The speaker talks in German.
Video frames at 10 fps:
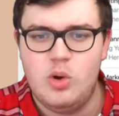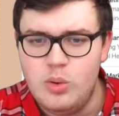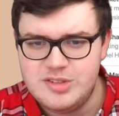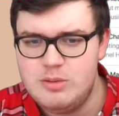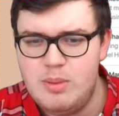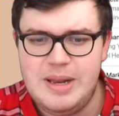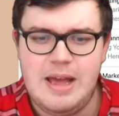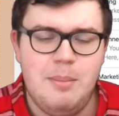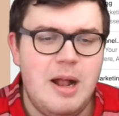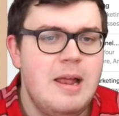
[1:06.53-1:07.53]
kurzer Überblick
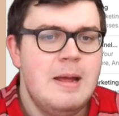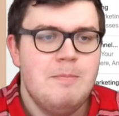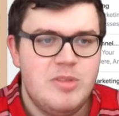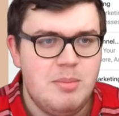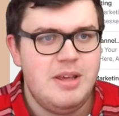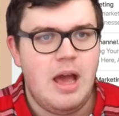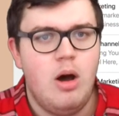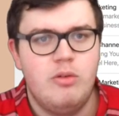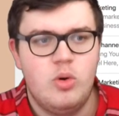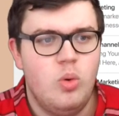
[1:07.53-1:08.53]
einmal, nämlich
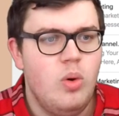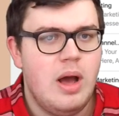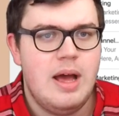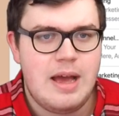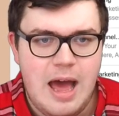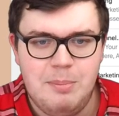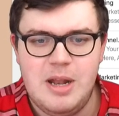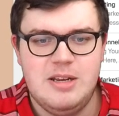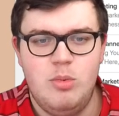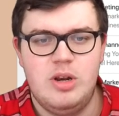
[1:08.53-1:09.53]
auf Cora hat man
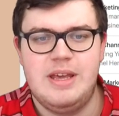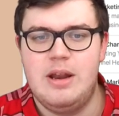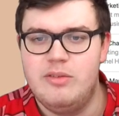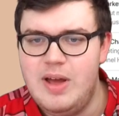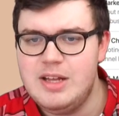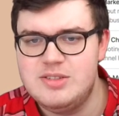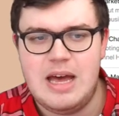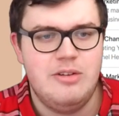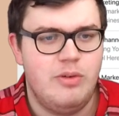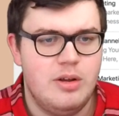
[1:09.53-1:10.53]
halt die Möglichkeit, auf Fragen zu
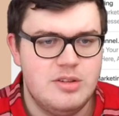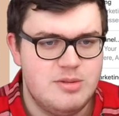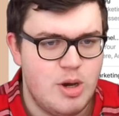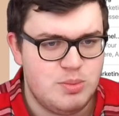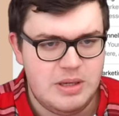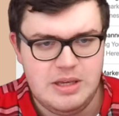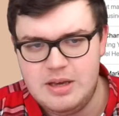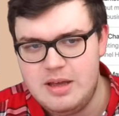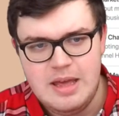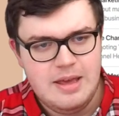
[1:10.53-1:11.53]
antworten. Zum Beispiel
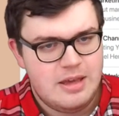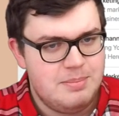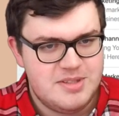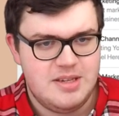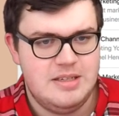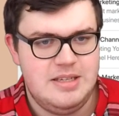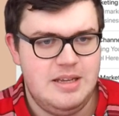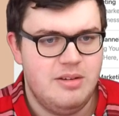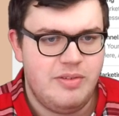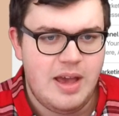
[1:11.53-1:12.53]
hier gibt es die
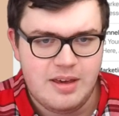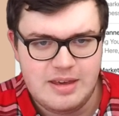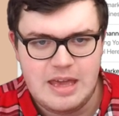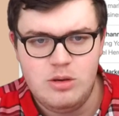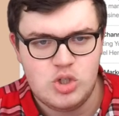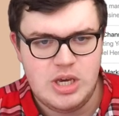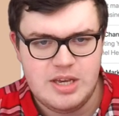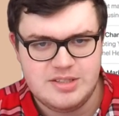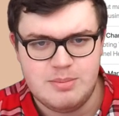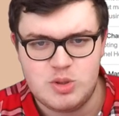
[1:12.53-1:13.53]
Frage, can you share
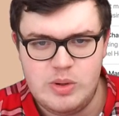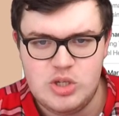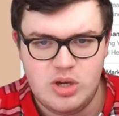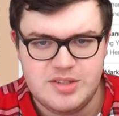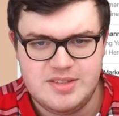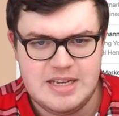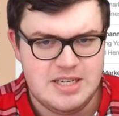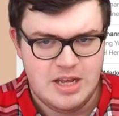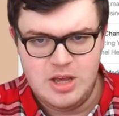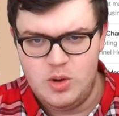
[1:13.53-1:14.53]
some screenshots
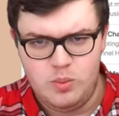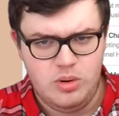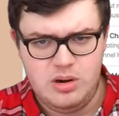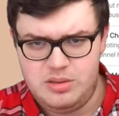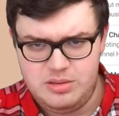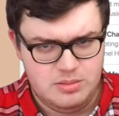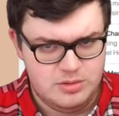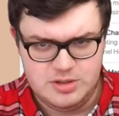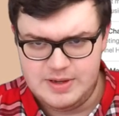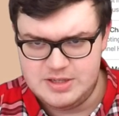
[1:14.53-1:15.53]
that Worth
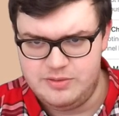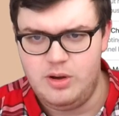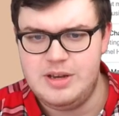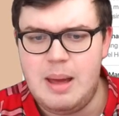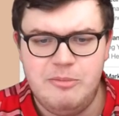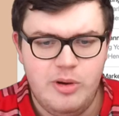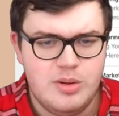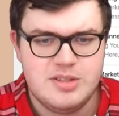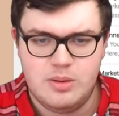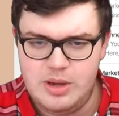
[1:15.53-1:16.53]
und so weiter und so fort,
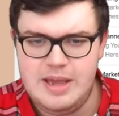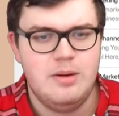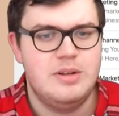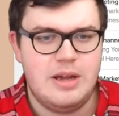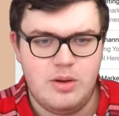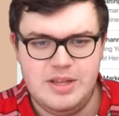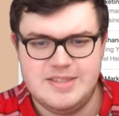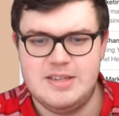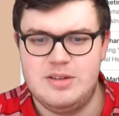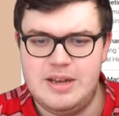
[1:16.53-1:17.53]
Upvotes, okay, und dann könnte ich
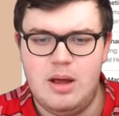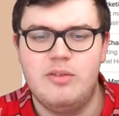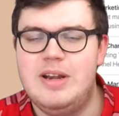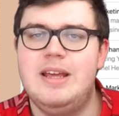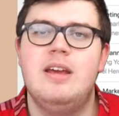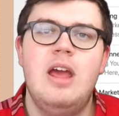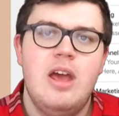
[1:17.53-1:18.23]
jetzt also da draufklicken,